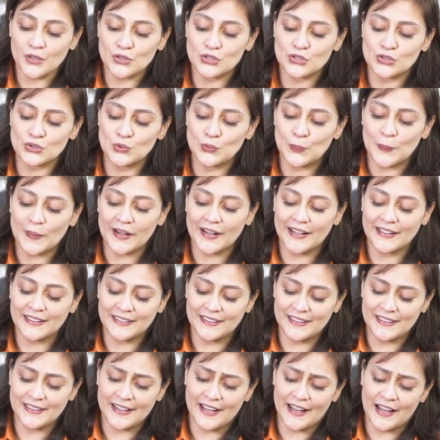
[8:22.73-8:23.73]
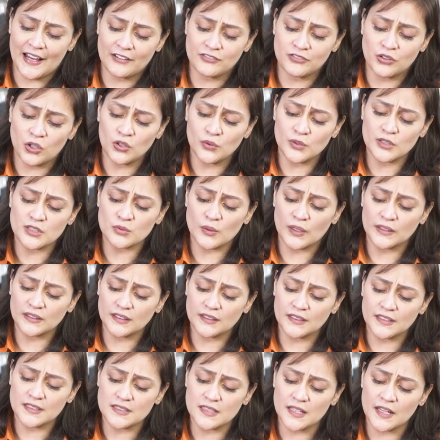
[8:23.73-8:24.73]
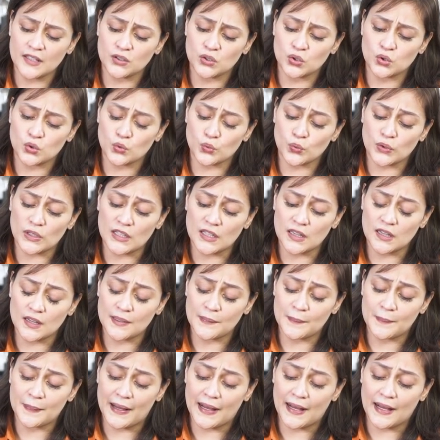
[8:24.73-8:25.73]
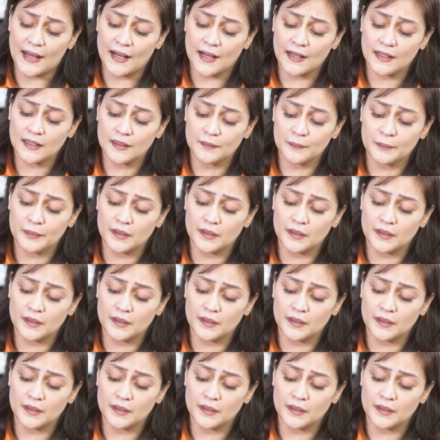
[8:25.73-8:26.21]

Super ganda niya. I've always wanted kasi a tweed na bag,